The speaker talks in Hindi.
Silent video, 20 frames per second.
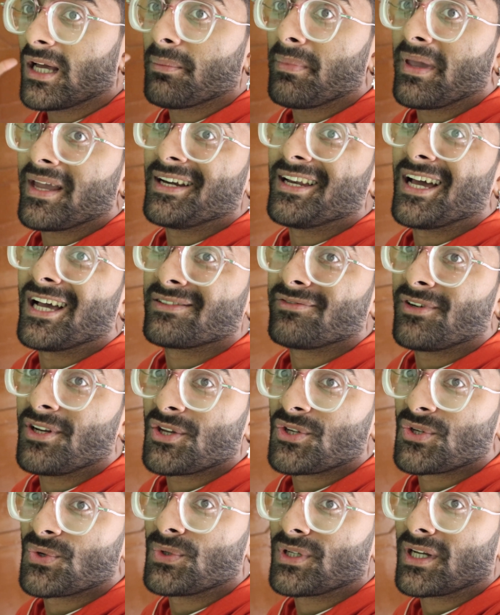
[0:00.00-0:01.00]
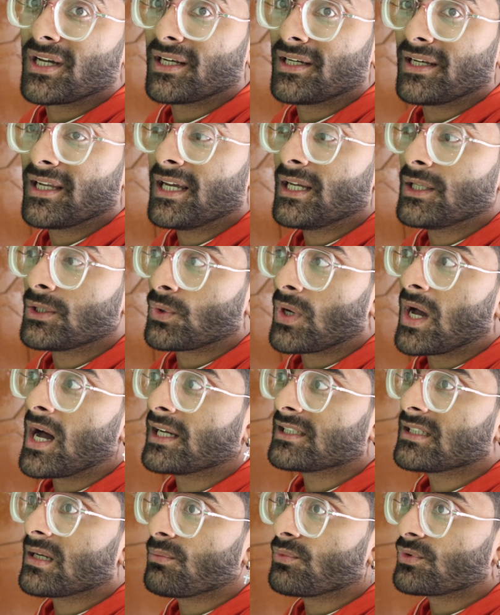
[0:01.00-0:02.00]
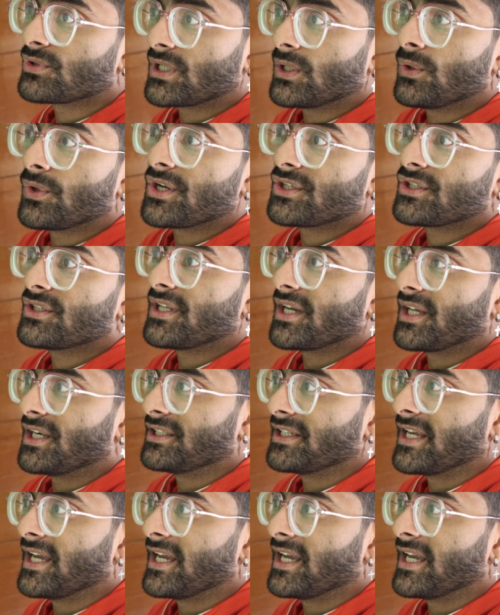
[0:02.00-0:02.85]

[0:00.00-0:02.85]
हम एक डांस वीडियो शूट करना है तो आज हम उसकी लोकेशन देखने